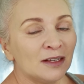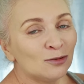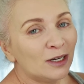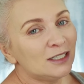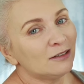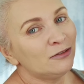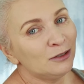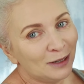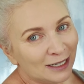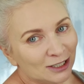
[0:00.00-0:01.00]
Słuchajcie,
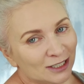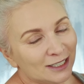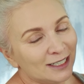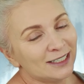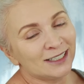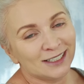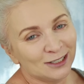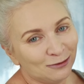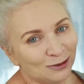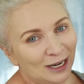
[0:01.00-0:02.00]
wybaczcie, że
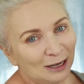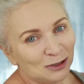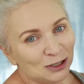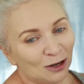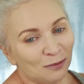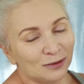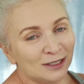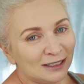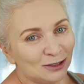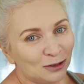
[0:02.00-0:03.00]
znowu Glam Shop,
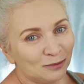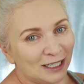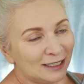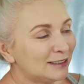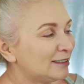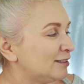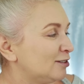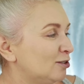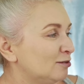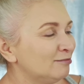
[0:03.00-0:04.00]
natomiast
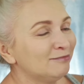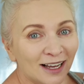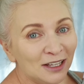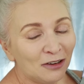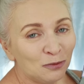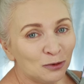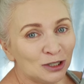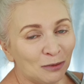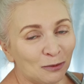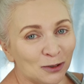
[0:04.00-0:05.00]
no, Hania
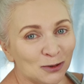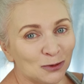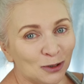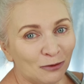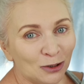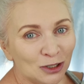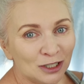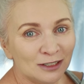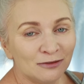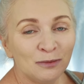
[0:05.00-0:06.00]
wypuszcza po prostu
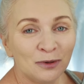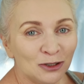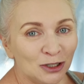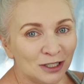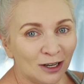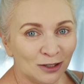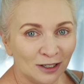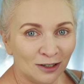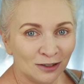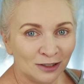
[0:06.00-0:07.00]
nowości. Wy prosicie o,
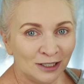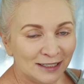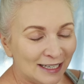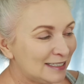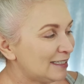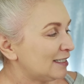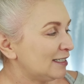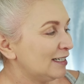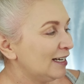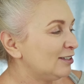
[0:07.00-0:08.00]
o ich testy,
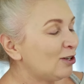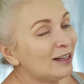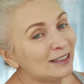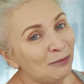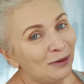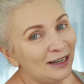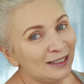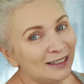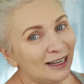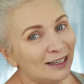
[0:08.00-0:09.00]
no a ta
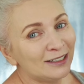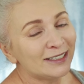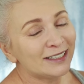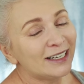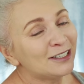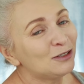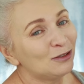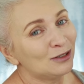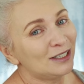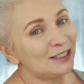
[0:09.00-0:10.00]
paleta jest tak
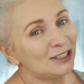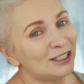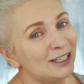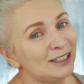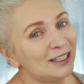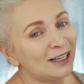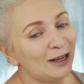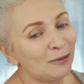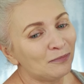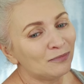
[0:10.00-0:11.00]
świąteczna i
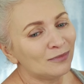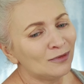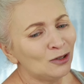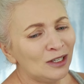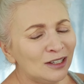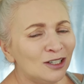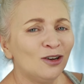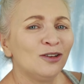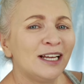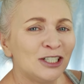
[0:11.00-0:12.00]
taka no nie
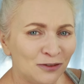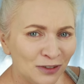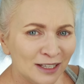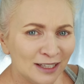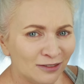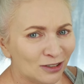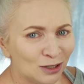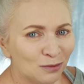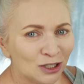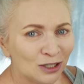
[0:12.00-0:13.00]
tylko na święta,
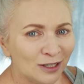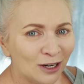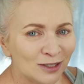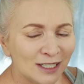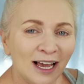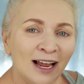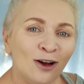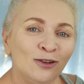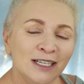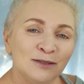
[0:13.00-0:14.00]
wiecie, Bożego Narodzenia,
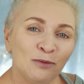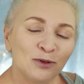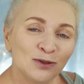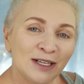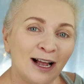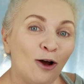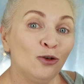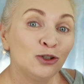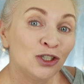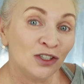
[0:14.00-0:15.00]
ale ona jest po prostu taka
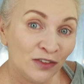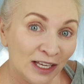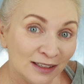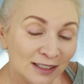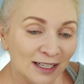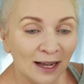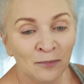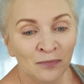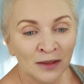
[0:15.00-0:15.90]
odświętna.